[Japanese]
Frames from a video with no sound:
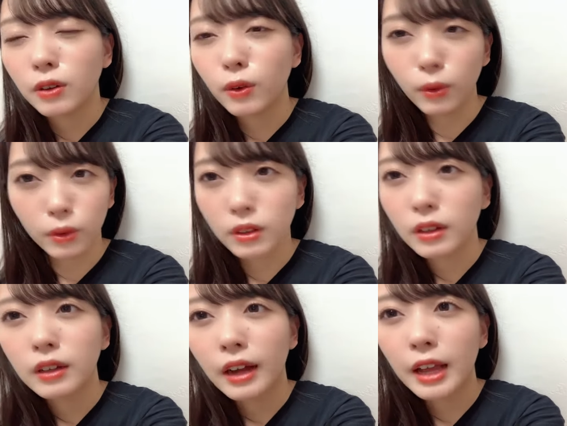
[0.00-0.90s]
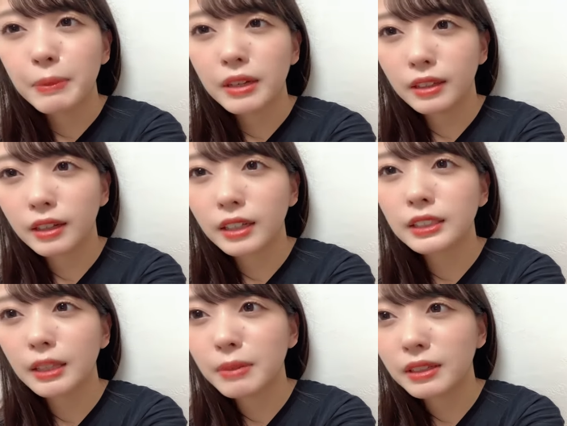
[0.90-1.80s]
を早めに寝かす
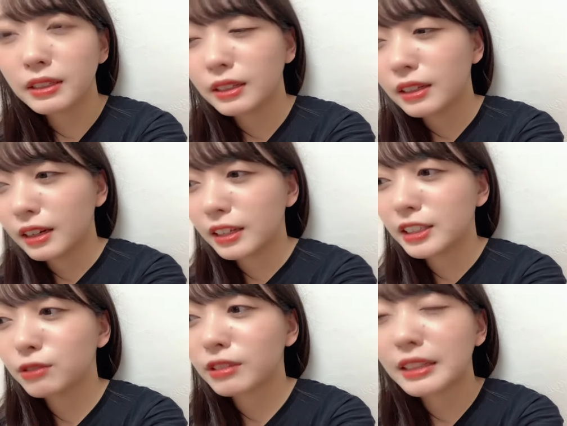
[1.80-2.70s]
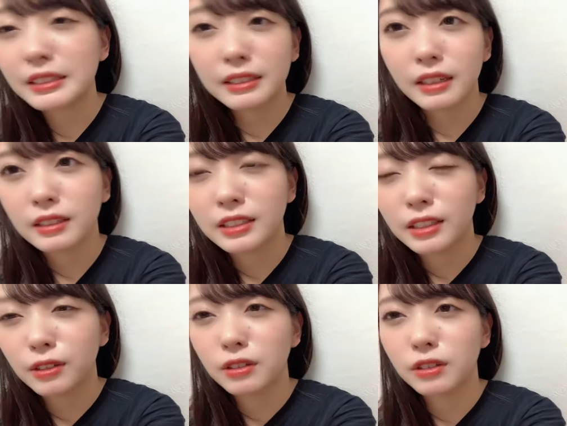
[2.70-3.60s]
ために配信を短時間にし
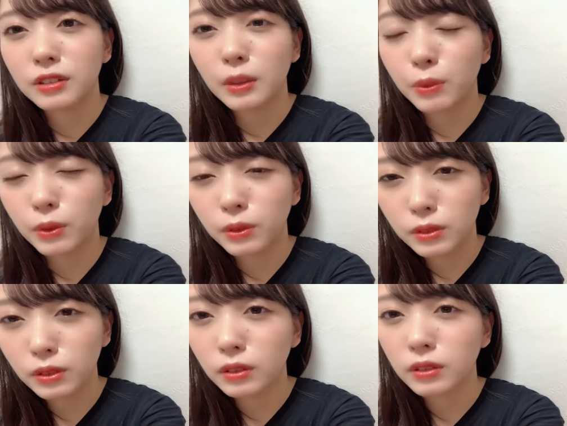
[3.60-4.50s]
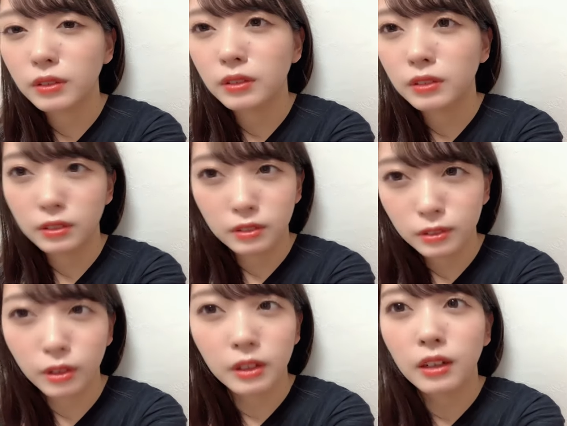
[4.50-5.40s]
てるって言っても本当
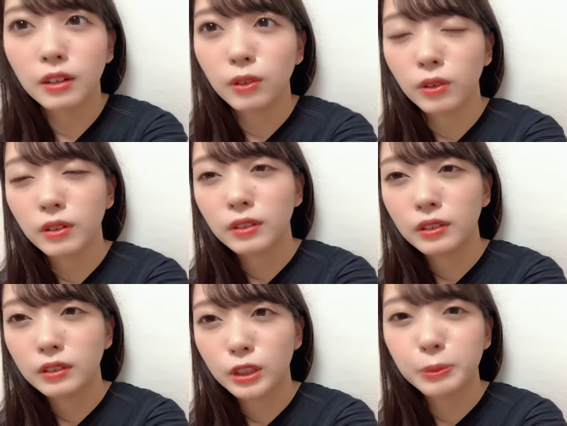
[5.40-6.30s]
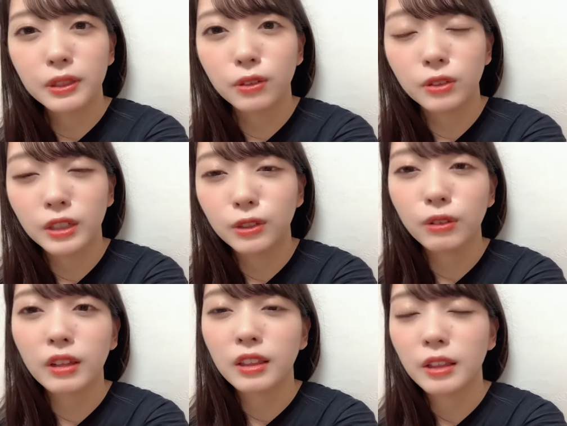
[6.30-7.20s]
それが全ての理由っ
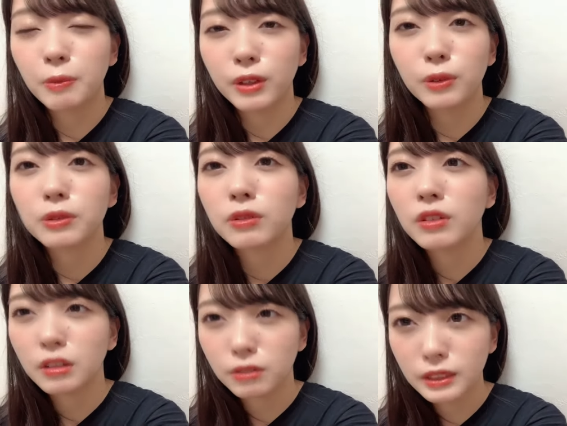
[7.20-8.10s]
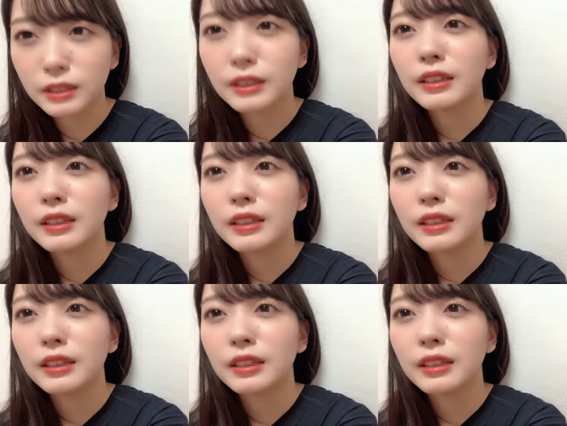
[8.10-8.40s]
て言ってもいいほどなので